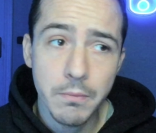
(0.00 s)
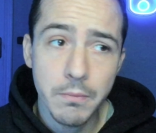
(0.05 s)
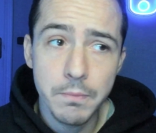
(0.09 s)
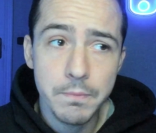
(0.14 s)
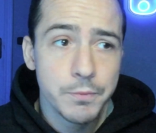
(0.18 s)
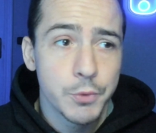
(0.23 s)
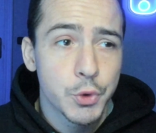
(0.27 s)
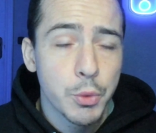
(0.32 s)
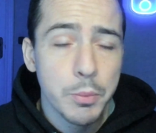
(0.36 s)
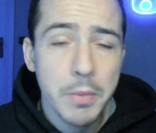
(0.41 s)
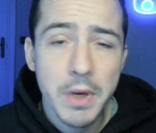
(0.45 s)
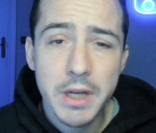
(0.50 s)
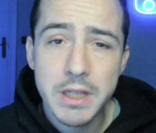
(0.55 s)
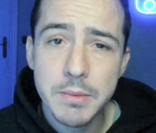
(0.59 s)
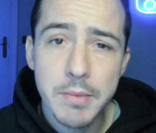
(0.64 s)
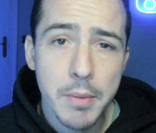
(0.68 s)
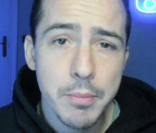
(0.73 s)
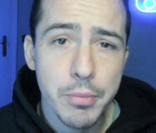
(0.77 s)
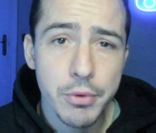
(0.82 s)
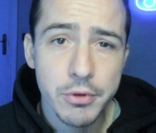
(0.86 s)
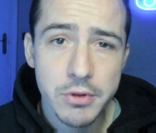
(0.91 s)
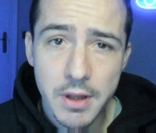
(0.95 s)
su máxima
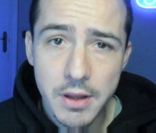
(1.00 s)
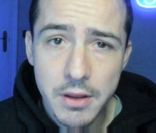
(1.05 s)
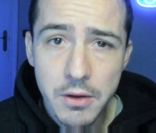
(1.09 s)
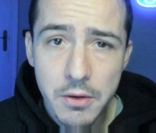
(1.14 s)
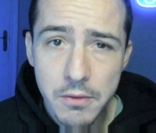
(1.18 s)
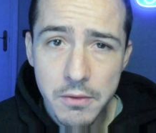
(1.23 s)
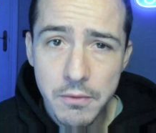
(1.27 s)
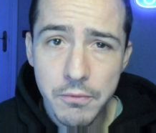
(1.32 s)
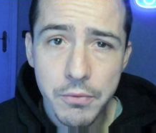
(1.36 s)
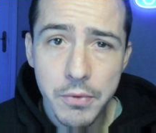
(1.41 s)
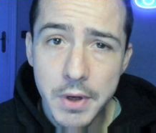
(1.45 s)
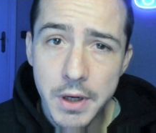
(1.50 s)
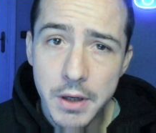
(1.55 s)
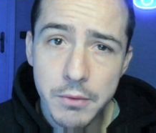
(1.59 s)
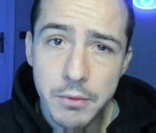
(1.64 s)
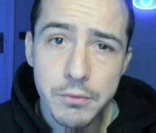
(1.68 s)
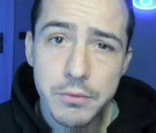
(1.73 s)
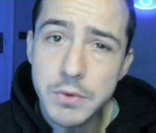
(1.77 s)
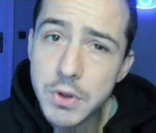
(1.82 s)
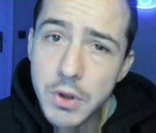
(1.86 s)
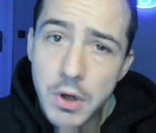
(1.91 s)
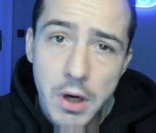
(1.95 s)
aportación fue
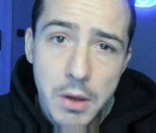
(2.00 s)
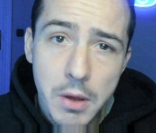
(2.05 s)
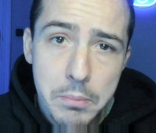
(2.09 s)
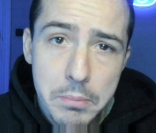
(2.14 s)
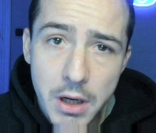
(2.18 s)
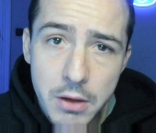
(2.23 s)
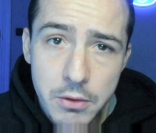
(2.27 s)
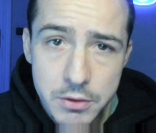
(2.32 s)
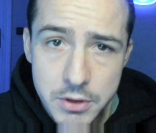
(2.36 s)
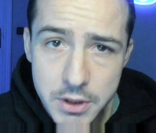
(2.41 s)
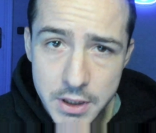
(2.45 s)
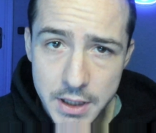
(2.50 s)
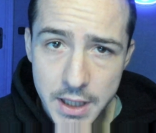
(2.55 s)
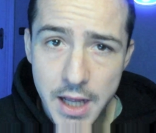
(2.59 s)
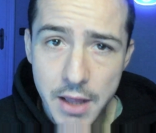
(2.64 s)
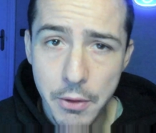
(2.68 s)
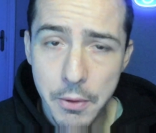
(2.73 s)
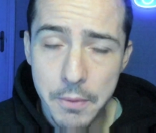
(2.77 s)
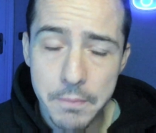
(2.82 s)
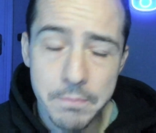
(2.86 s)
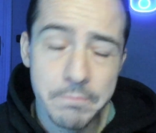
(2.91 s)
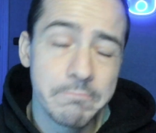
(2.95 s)
un tiro al palo
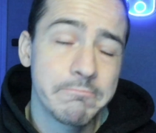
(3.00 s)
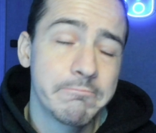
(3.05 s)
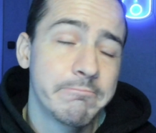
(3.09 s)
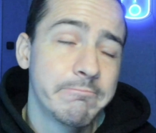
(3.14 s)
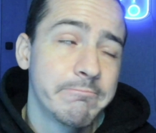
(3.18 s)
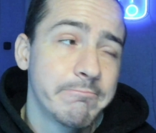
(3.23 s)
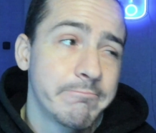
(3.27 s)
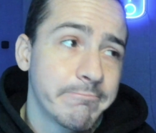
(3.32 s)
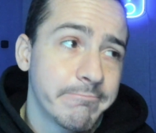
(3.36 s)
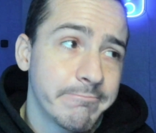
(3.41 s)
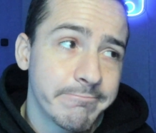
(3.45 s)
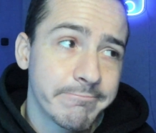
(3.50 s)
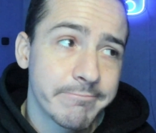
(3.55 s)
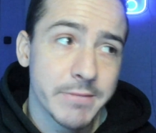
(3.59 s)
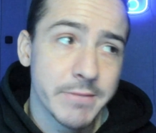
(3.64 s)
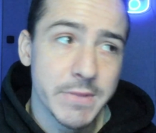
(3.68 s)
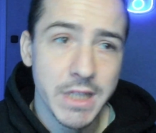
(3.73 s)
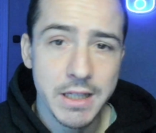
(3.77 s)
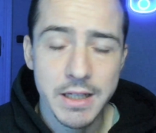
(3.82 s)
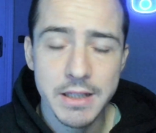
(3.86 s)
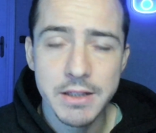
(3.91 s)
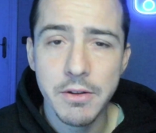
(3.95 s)
esquinado.
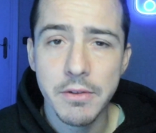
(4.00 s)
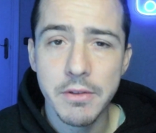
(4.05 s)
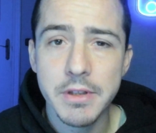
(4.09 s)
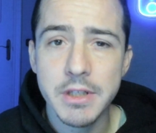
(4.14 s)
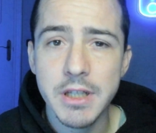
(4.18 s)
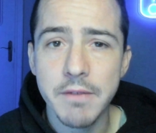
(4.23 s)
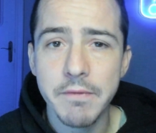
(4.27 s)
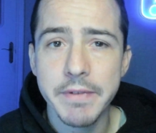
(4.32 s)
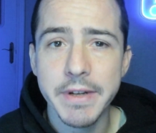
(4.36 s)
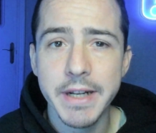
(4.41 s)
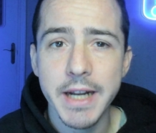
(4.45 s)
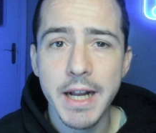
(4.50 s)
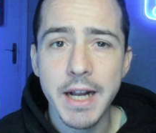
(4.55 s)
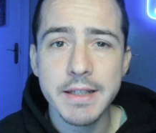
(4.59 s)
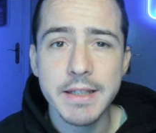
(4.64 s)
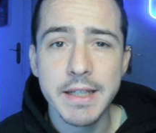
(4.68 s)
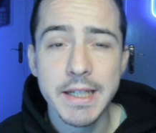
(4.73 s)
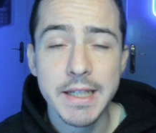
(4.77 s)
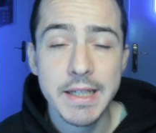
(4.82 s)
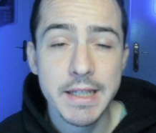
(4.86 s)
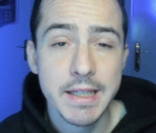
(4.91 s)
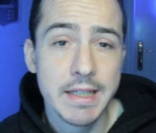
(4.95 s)
Entonces al final,
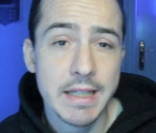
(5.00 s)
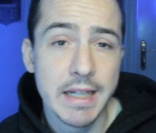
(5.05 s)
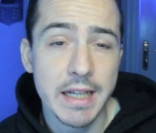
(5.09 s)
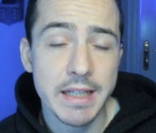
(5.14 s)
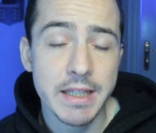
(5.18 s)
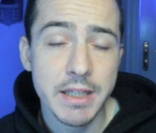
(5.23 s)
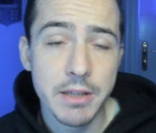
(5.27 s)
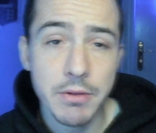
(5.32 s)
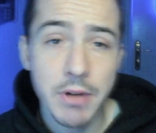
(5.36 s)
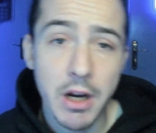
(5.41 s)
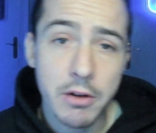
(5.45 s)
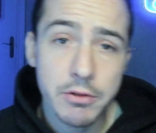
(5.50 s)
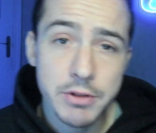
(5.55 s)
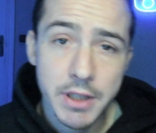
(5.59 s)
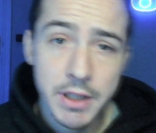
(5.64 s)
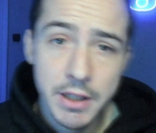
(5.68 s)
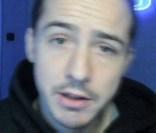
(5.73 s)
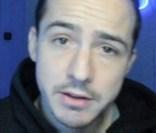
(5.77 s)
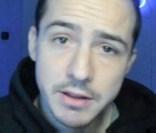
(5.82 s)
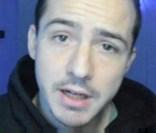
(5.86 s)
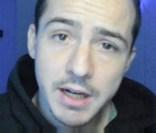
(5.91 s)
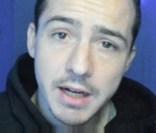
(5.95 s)
entre una cosa y
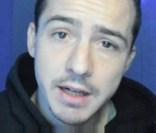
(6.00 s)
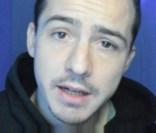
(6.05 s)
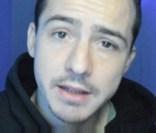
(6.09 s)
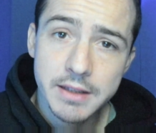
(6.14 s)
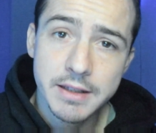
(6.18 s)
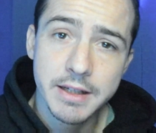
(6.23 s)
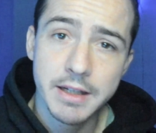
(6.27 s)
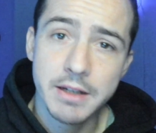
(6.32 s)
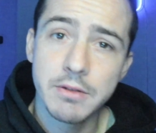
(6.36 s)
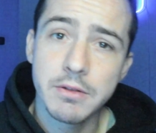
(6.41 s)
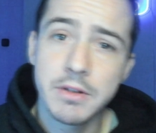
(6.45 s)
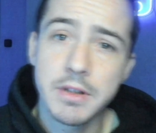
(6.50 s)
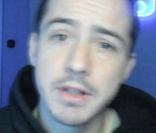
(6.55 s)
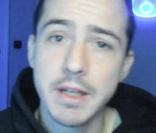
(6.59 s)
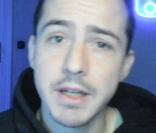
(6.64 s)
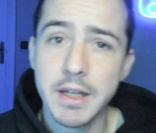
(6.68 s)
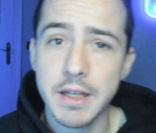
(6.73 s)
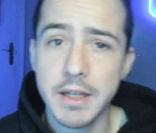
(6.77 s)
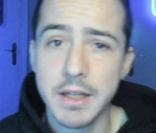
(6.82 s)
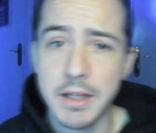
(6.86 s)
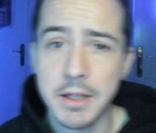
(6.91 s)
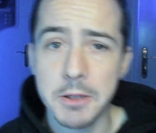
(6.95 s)
otra, creo
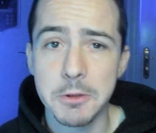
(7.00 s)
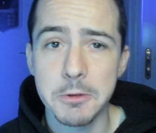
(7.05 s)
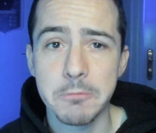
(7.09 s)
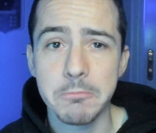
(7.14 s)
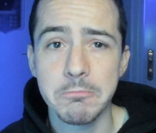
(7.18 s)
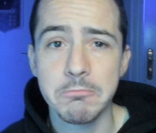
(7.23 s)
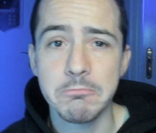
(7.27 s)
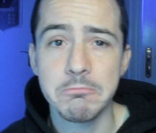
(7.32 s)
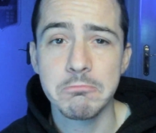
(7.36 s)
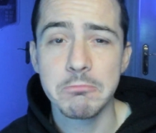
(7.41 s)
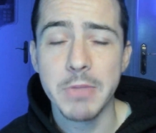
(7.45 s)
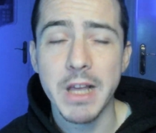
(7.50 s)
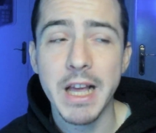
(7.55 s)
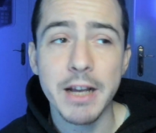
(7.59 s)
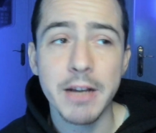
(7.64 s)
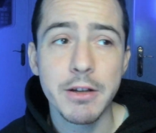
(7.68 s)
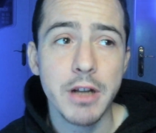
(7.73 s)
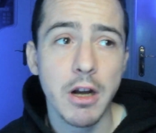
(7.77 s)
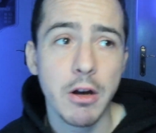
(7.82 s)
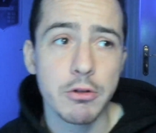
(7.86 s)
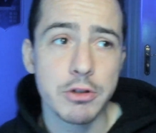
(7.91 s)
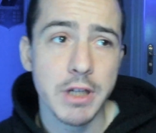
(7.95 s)
que, que hay
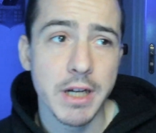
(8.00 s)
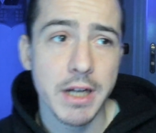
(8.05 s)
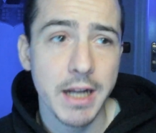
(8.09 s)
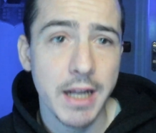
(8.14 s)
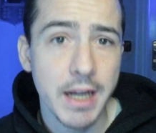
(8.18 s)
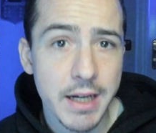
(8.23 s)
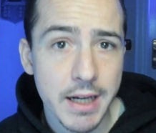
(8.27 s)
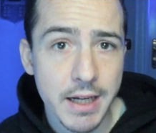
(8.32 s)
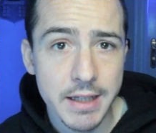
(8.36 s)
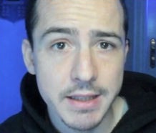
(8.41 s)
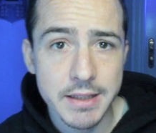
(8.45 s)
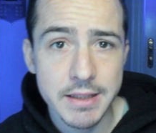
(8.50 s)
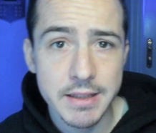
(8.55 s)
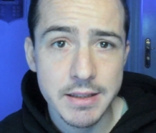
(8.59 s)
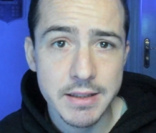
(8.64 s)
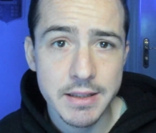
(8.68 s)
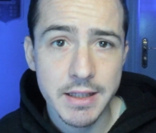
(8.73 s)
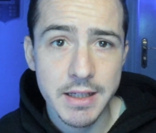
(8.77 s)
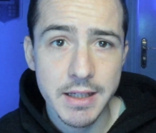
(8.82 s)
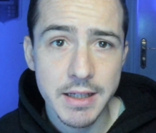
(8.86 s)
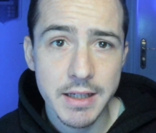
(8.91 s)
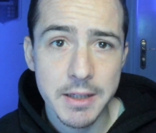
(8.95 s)
una cosa clara, y es
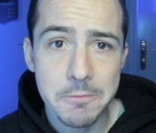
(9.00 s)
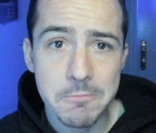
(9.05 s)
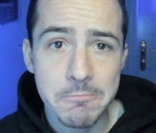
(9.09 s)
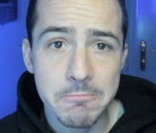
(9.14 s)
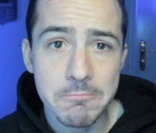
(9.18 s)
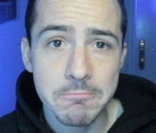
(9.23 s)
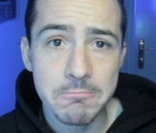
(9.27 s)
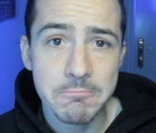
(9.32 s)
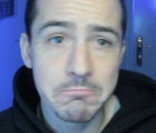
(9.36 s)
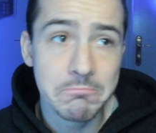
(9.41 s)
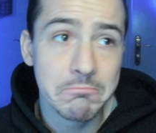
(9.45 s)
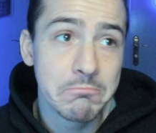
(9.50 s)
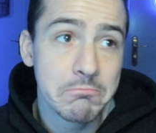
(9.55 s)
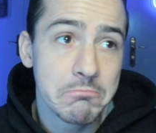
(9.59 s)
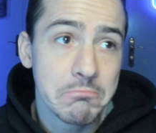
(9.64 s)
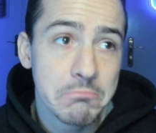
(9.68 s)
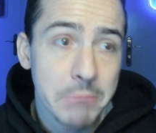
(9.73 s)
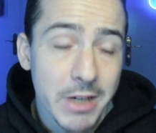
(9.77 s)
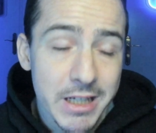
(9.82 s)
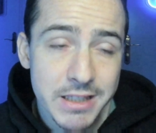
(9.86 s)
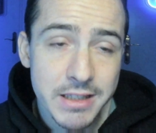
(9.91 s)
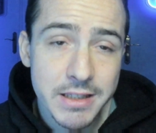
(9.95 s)
que
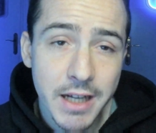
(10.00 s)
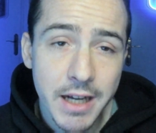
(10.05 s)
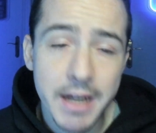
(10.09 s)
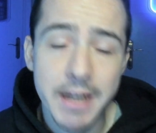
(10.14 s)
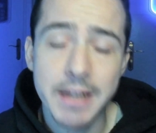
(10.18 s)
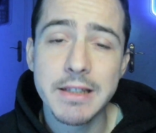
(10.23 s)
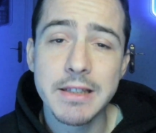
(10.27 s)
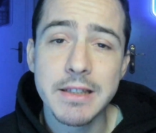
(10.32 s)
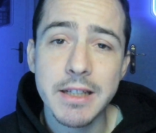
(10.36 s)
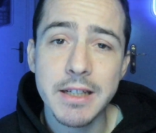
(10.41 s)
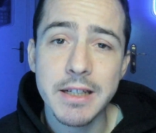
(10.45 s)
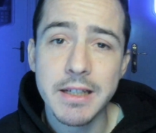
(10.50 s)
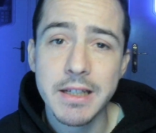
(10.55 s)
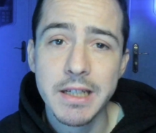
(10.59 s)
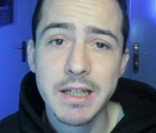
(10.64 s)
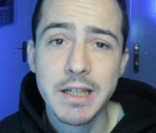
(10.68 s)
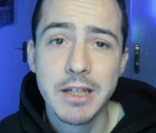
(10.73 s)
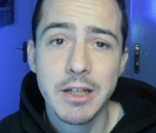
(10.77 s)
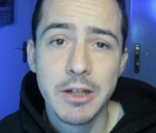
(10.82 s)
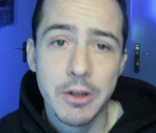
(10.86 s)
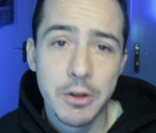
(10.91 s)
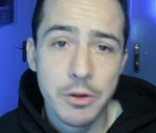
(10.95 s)
esta gente
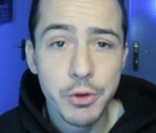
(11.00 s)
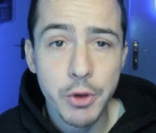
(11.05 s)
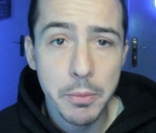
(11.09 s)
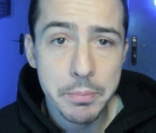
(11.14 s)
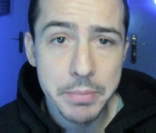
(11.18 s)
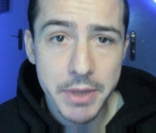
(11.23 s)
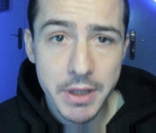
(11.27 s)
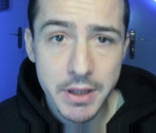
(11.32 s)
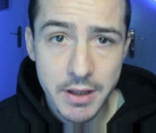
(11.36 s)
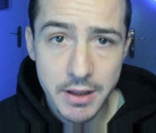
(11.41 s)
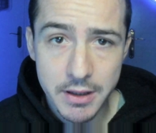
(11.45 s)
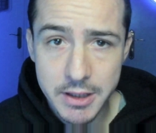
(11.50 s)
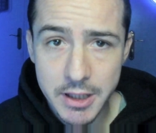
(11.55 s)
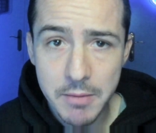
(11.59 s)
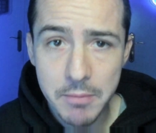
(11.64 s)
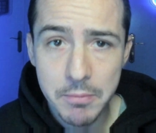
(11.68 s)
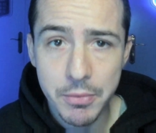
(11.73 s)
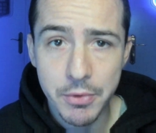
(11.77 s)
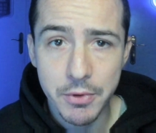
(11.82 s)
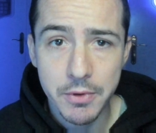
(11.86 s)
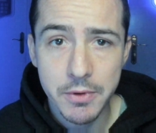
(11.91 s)
no pierde el tiempo.